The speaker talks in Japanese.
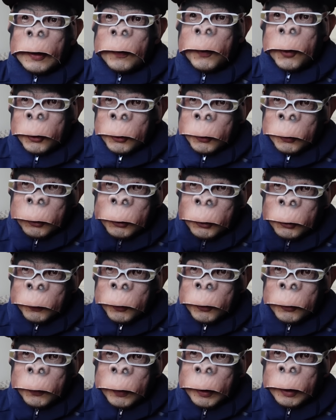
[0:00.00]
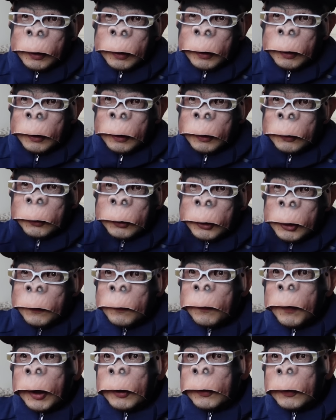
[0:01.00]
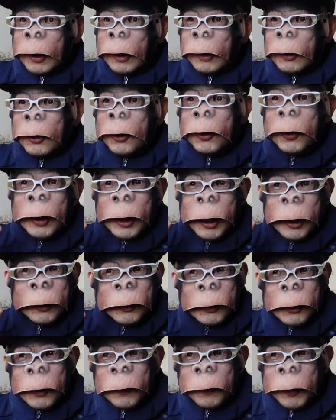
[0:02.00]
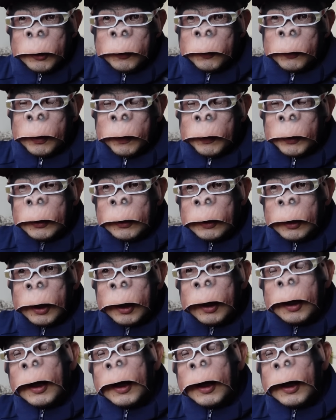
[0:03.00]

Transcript: もう一人注目は、あティンバーですね。ユリエン・ティンバーでございます。